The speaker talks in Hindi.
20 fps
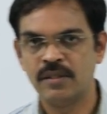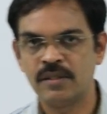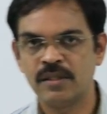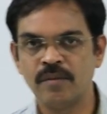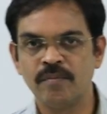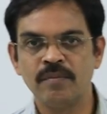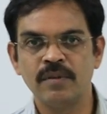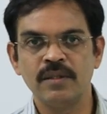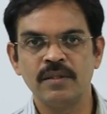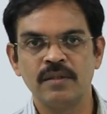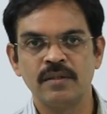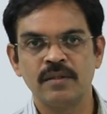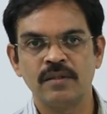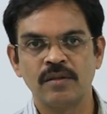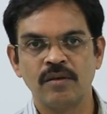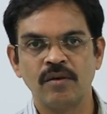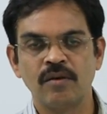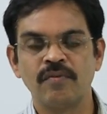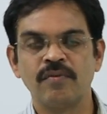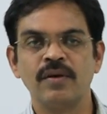
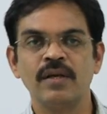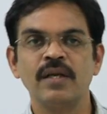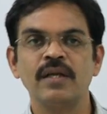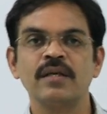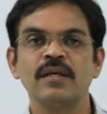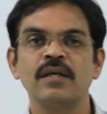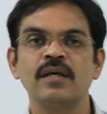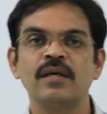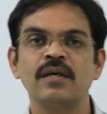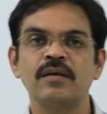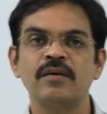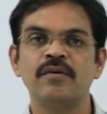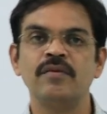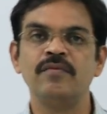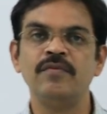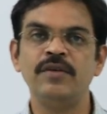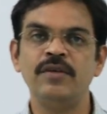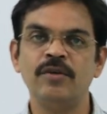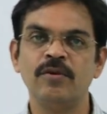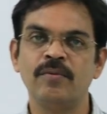संबंध और फलन का
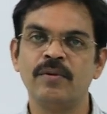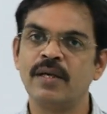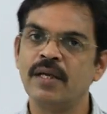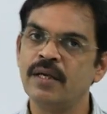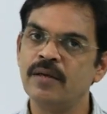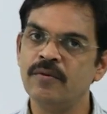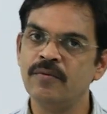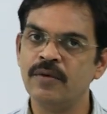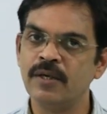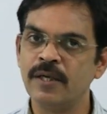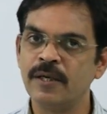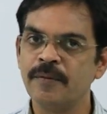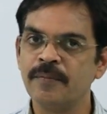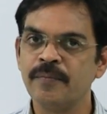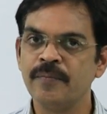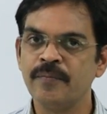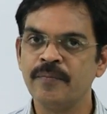वीडियो बनाया हुआ है